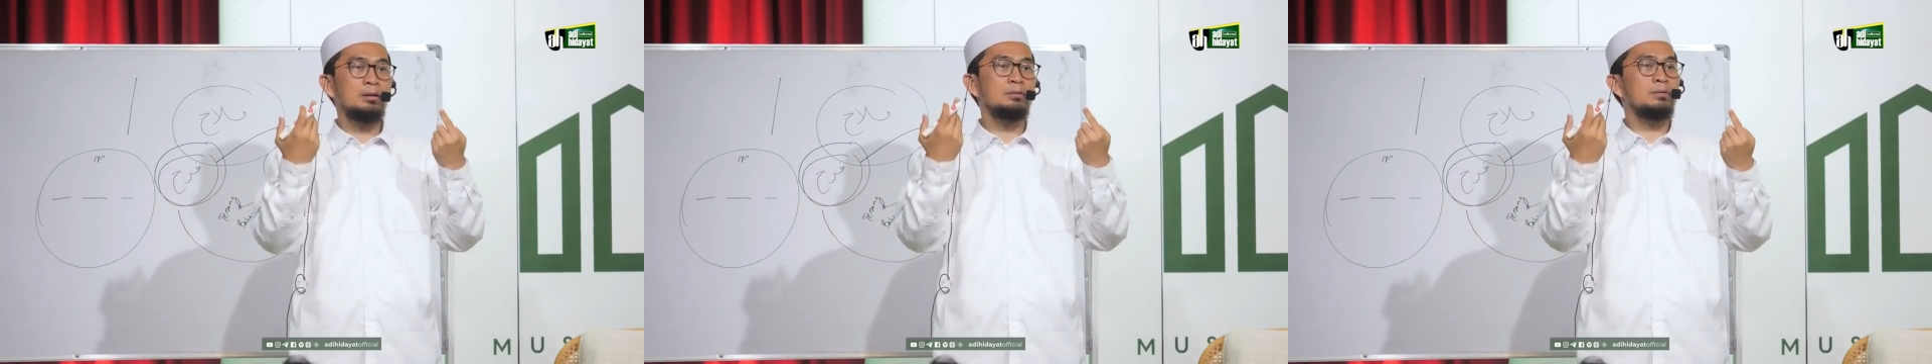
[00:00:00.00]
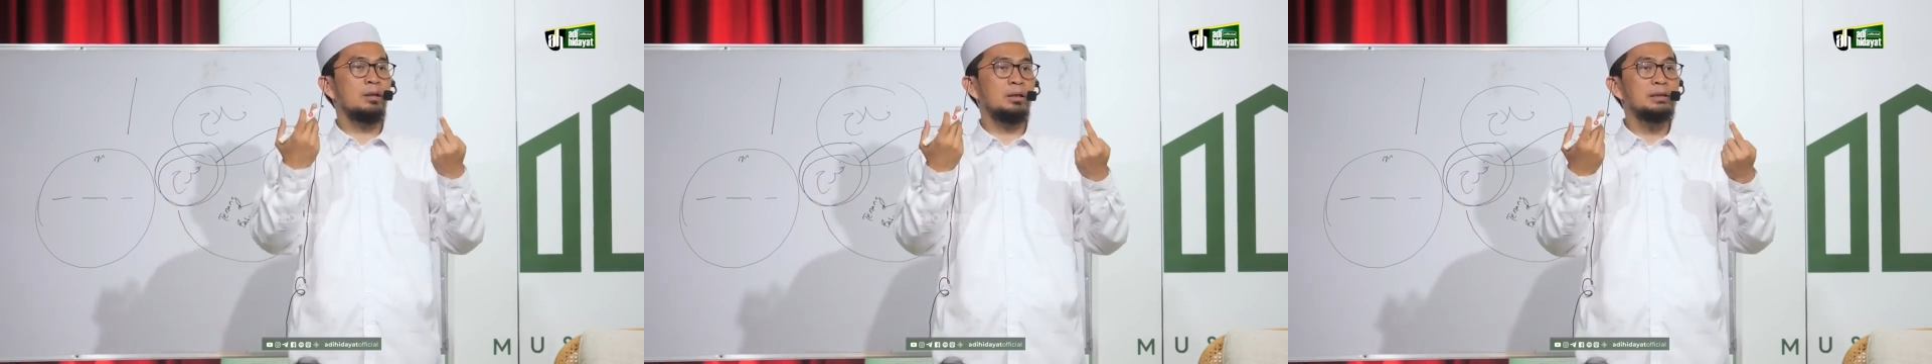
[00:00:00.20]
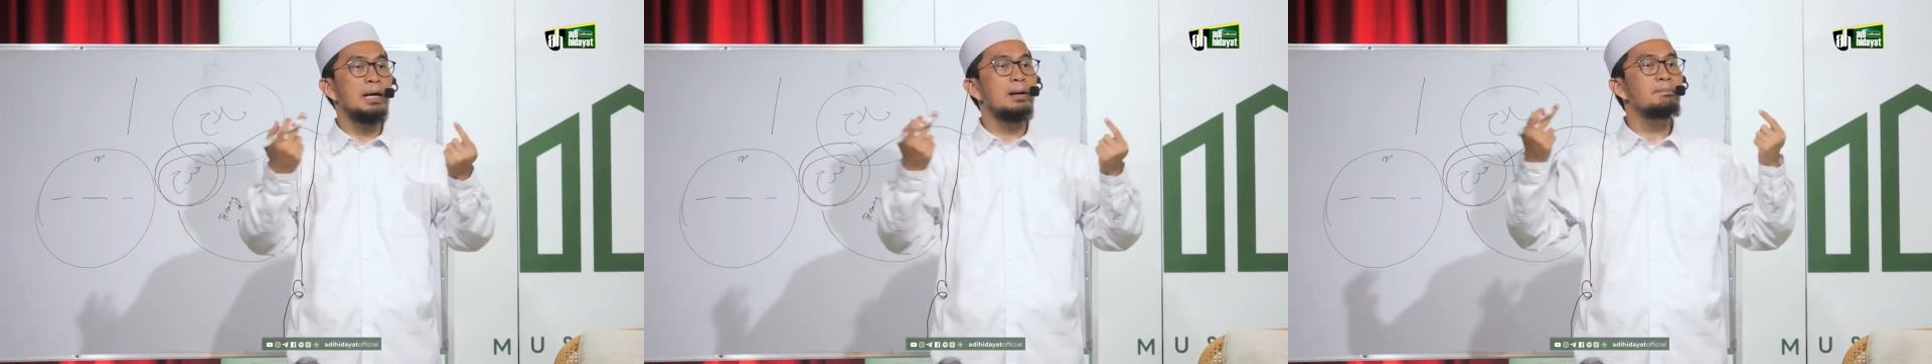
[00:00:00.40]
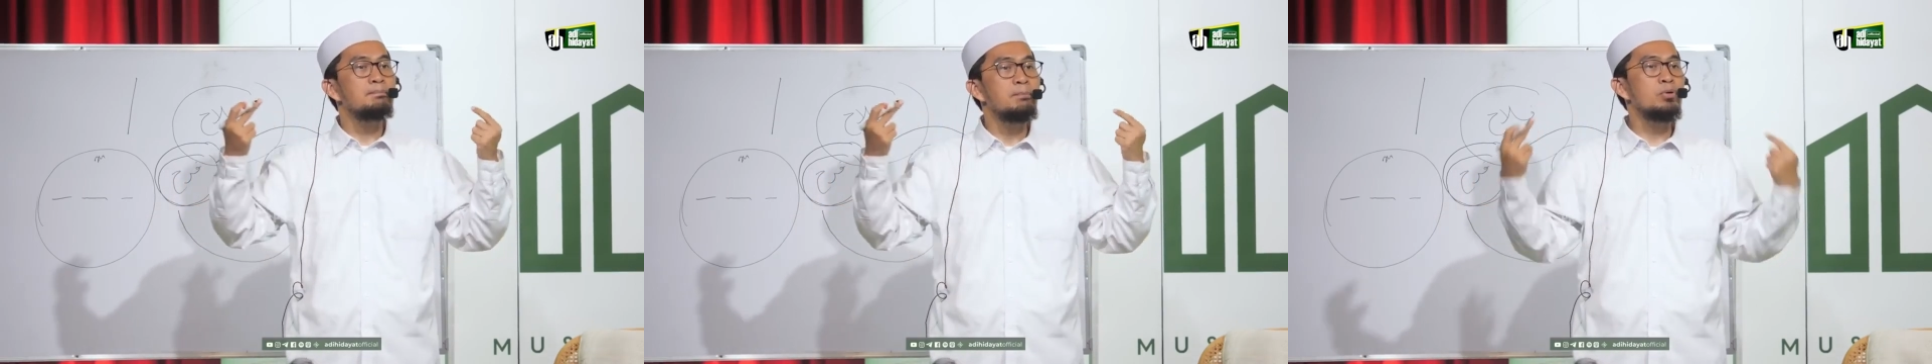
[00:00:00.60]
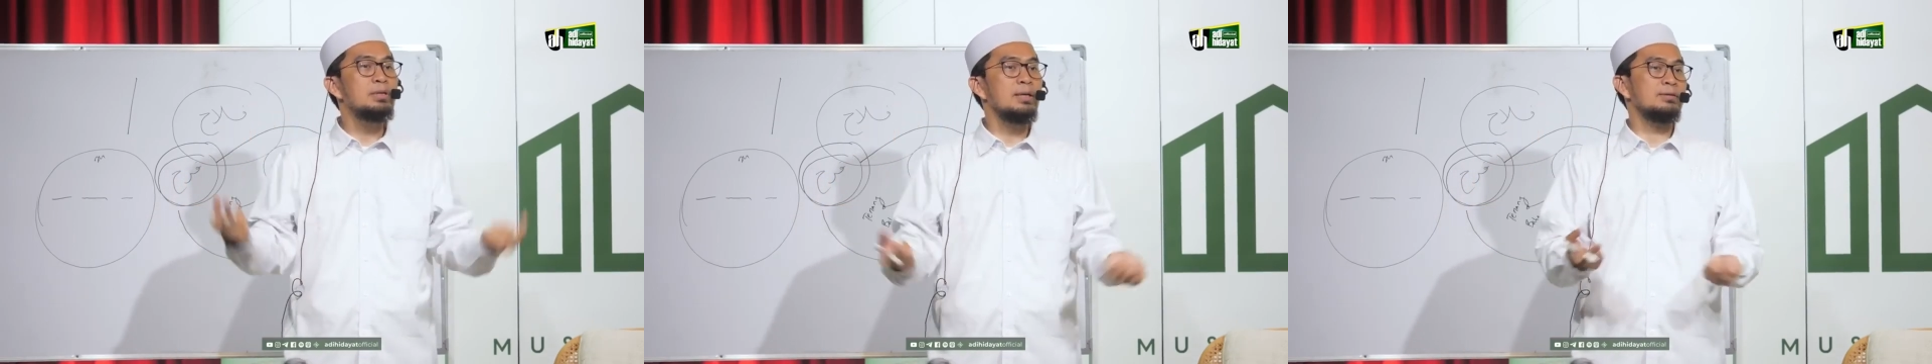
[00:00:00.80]
Allah yang
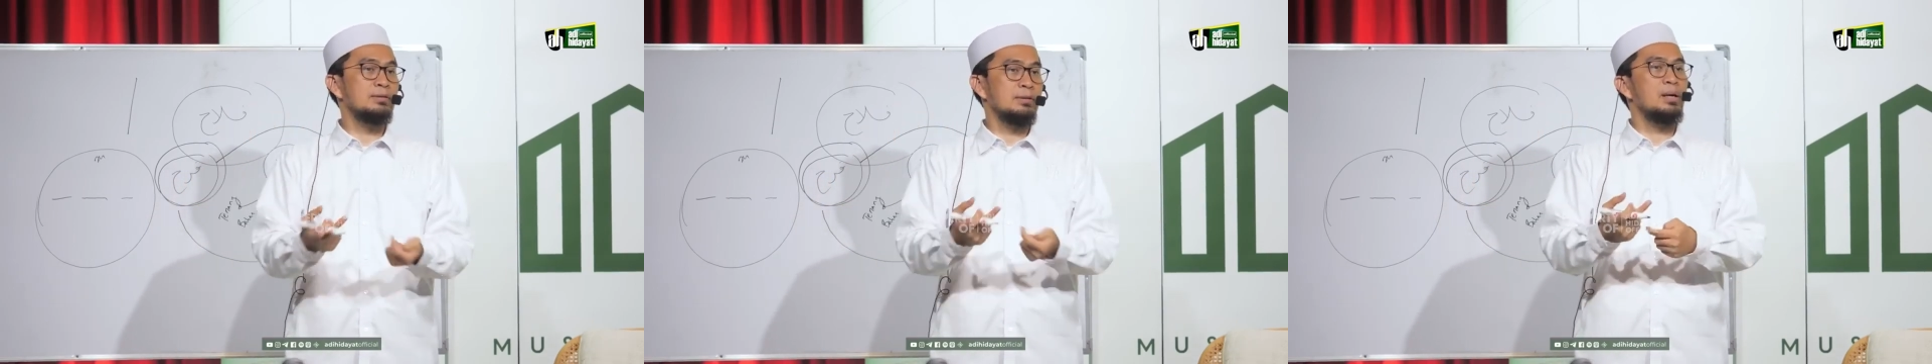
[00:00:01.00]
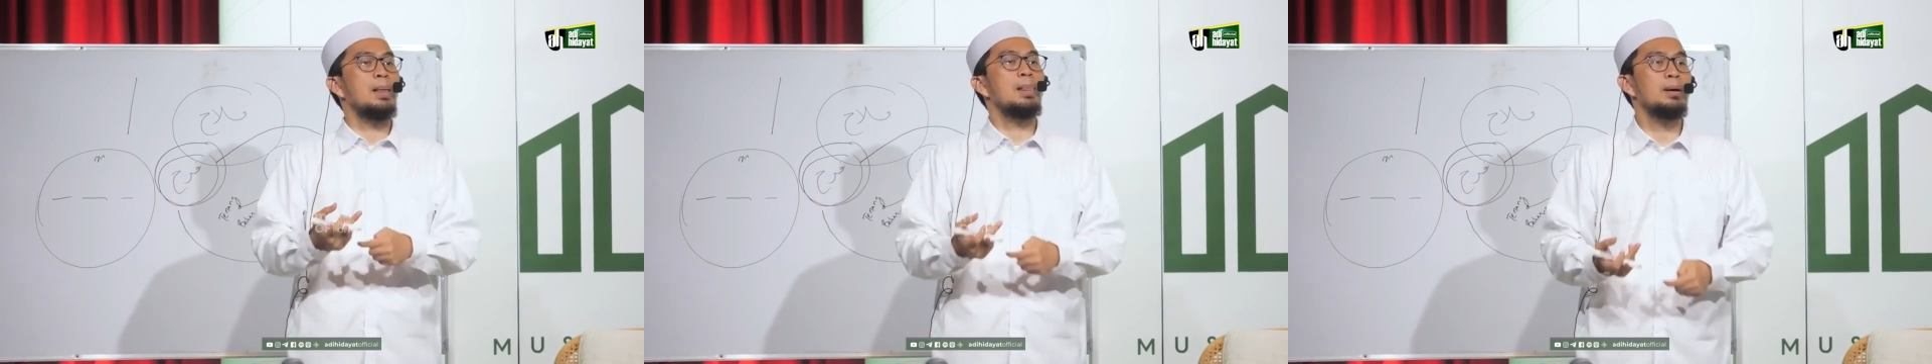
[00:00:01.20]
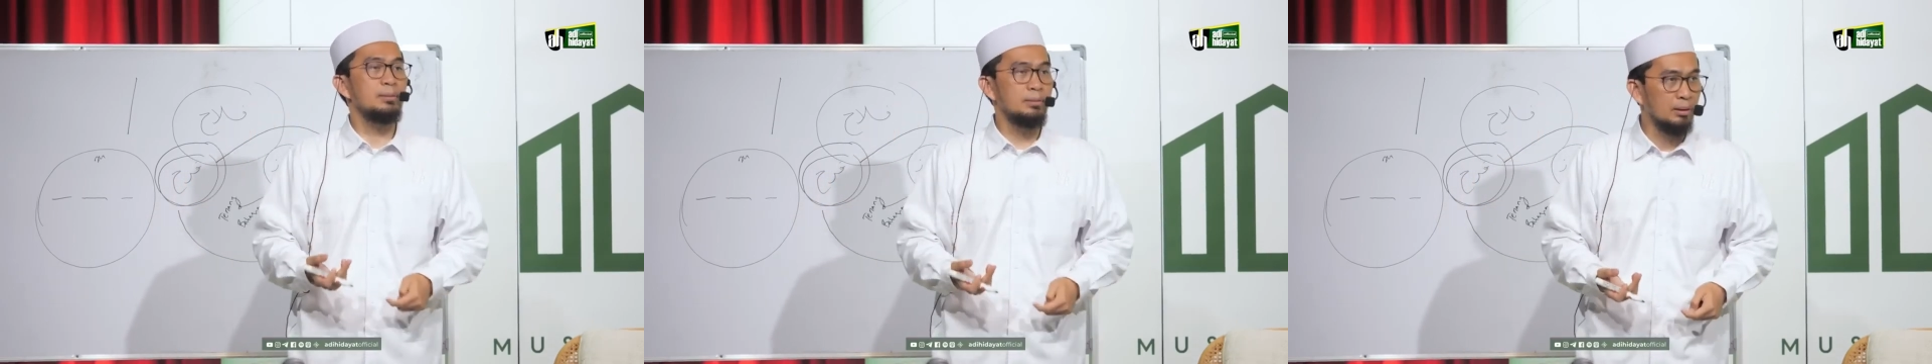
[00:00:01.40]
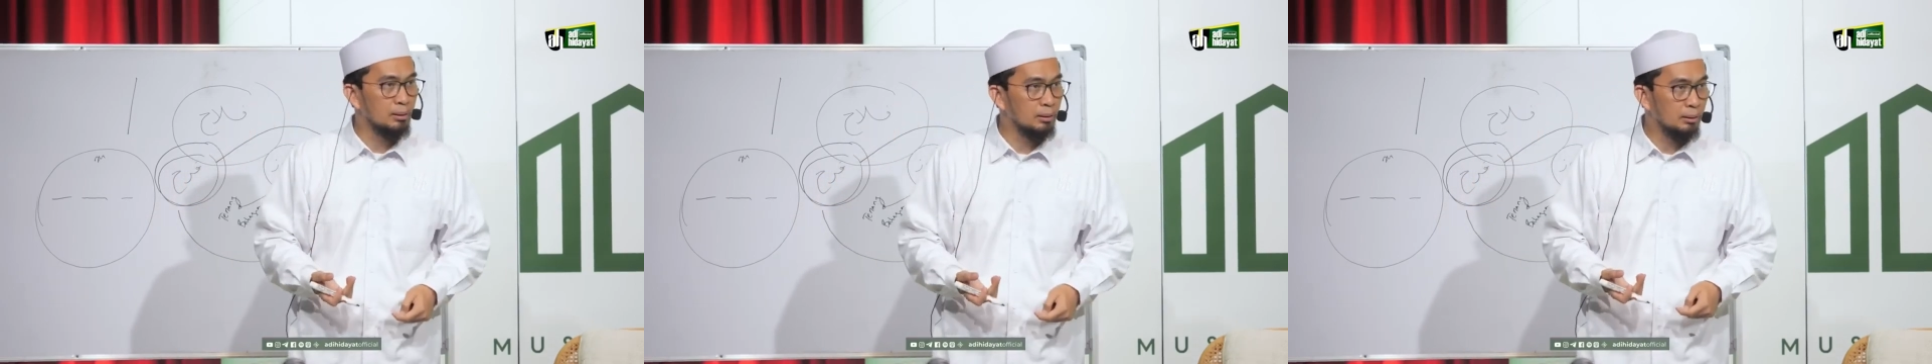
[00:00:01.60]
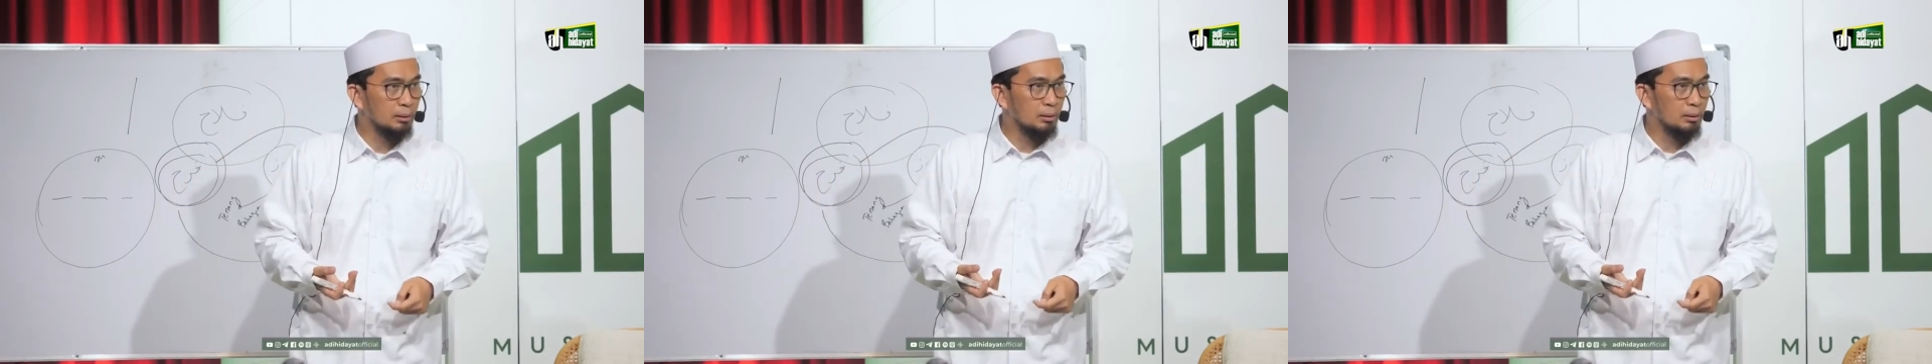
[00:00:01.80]
punya segalanya.